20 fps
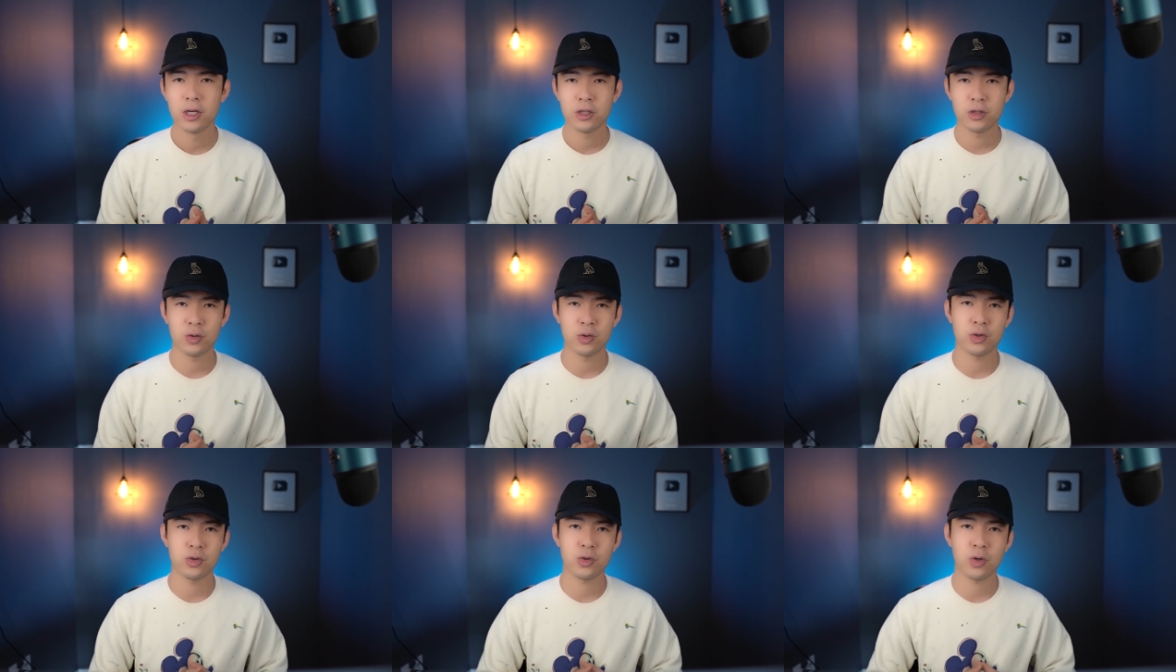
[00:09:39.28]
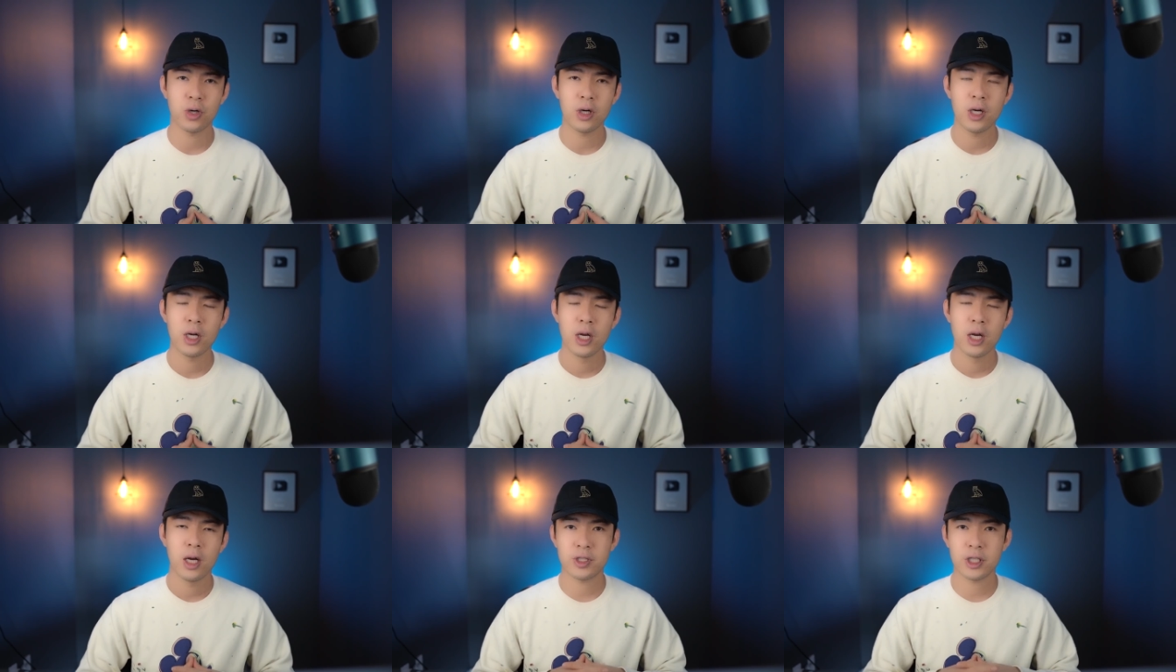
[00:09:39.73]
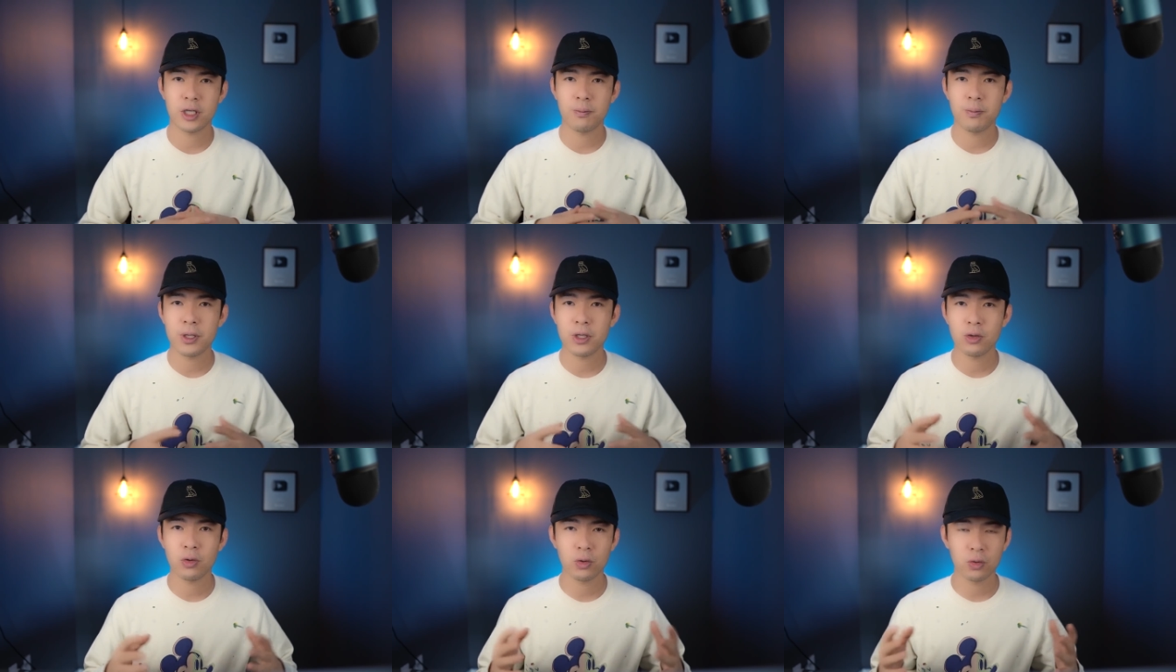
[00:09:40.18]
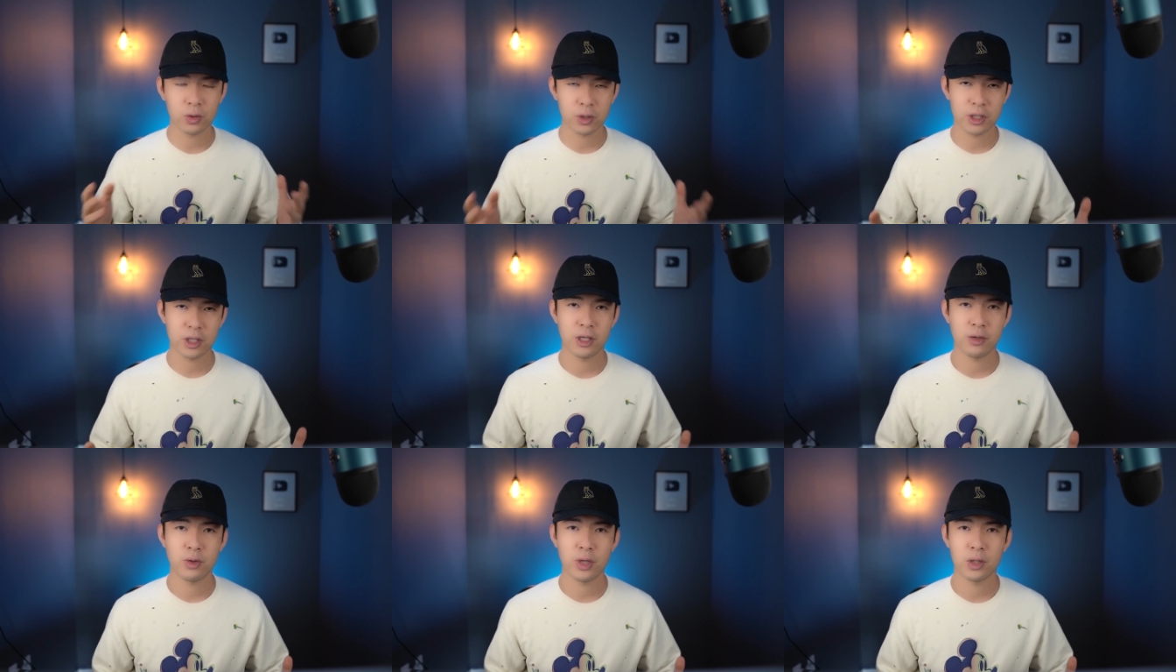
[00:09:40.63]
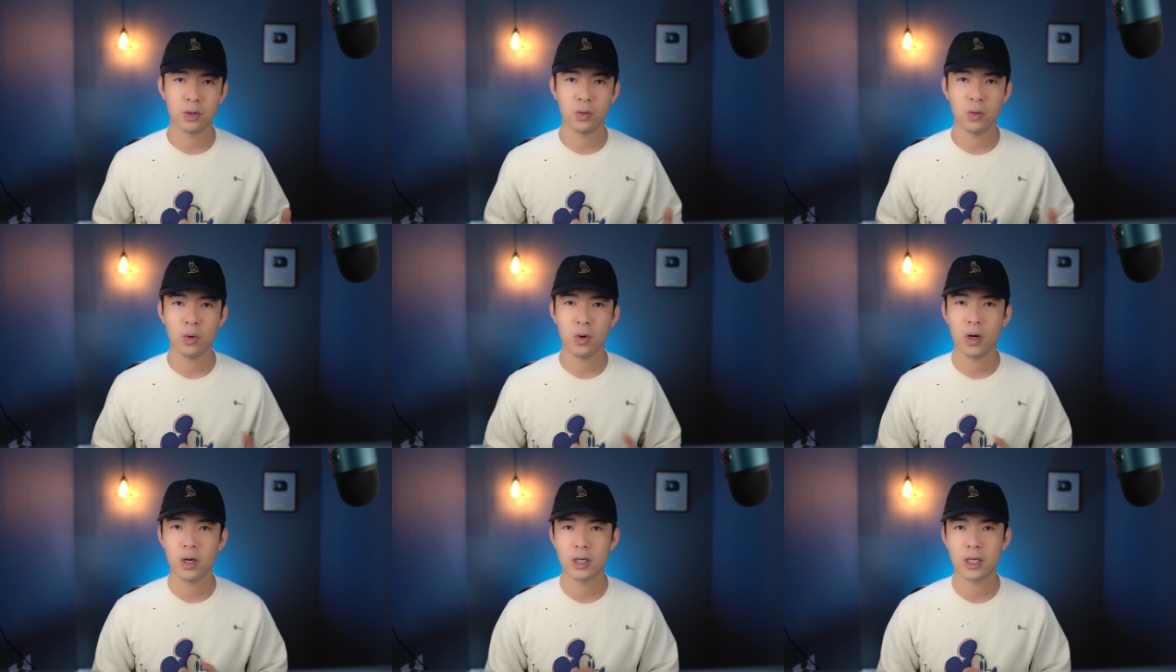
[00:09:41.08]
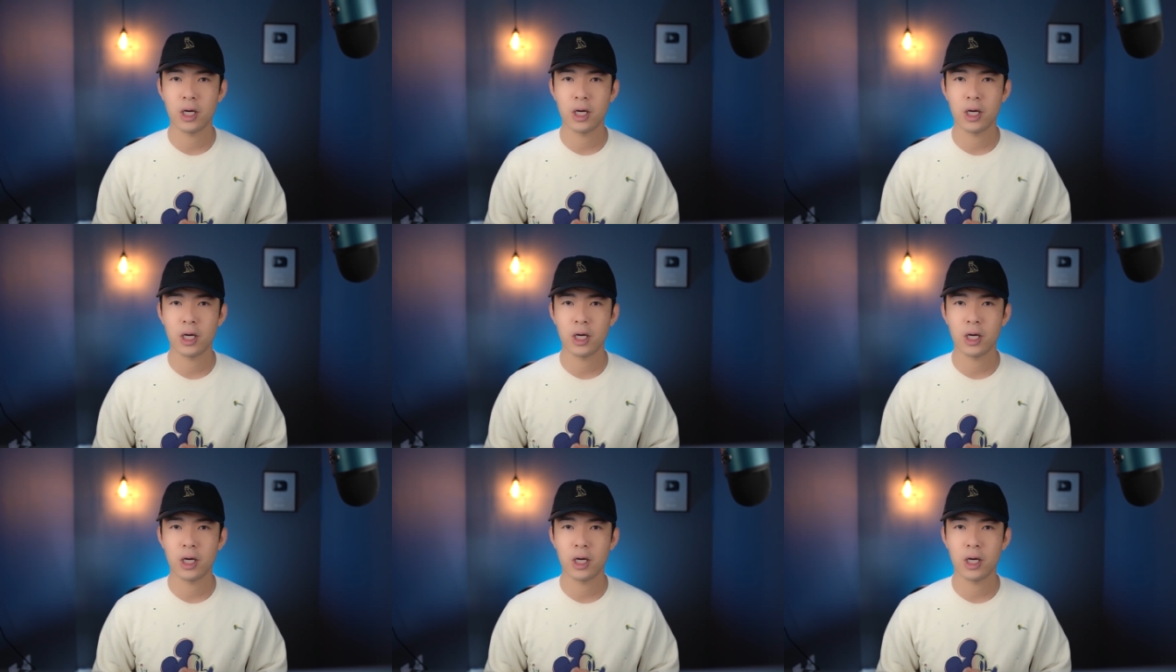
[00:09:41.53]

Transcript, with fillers: 就是说这个币拥有的人越多，